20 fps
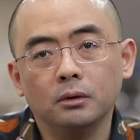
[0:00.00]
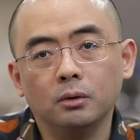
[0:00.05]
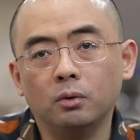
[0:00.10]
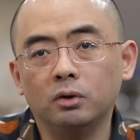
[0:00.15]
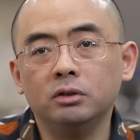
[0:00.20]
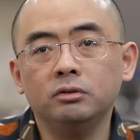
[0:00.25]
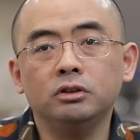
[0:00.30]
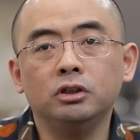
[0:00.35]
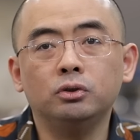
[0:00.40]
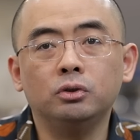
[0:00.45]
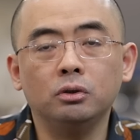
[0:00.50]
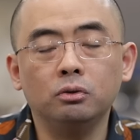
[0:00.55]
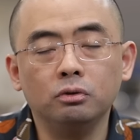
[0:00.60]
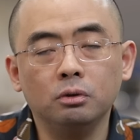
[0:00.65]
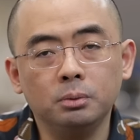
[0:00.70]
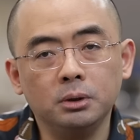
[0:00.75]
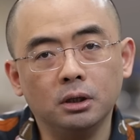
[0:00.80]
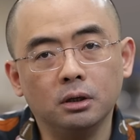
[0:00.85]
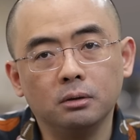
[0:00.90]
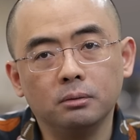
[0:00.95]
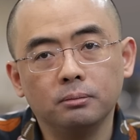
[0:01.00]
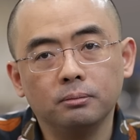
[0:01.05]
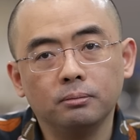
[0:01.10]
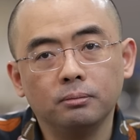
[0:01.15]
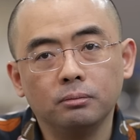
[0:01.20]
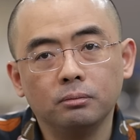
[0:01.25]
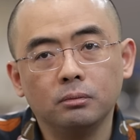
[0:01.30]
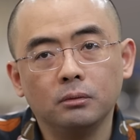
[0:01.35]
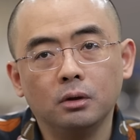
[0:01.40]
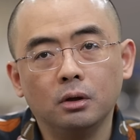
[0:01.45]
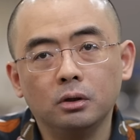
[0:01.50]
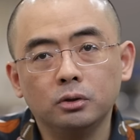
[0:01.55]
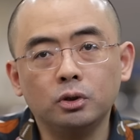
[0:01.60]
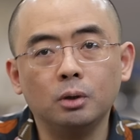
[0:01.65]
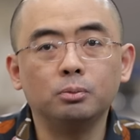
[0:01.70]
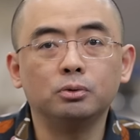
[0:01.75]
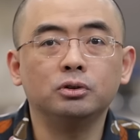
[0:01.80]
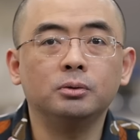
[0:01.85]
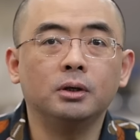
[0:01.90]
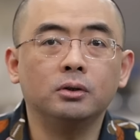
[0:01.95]
我认为你选举作弊了，
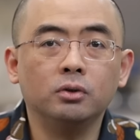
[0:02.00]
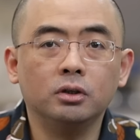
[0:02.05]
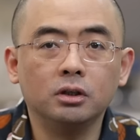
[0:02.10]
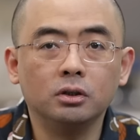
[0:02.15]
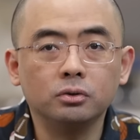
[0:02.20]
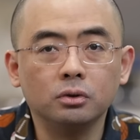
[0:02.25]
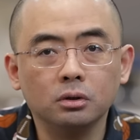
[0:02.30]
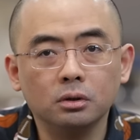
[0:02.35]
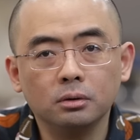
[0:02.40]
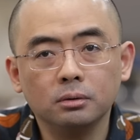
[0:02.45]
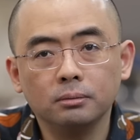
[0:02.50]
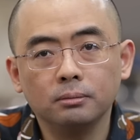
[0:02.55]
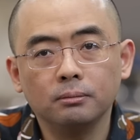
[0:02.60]
川普是被做下去的，